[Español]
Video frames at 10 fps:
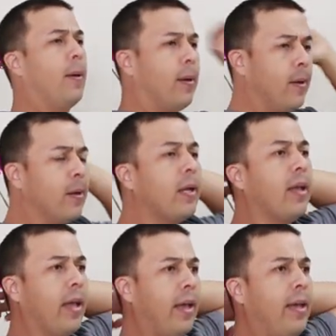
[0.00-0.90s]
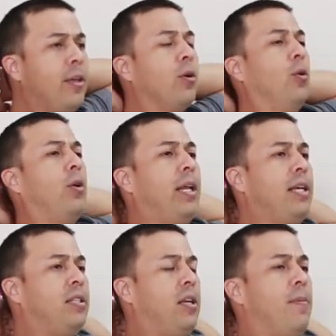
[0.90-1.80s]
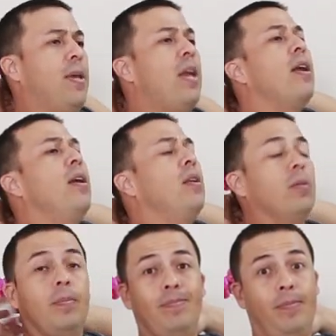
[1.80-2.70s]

Ah, ok, yo creo que la hice bien.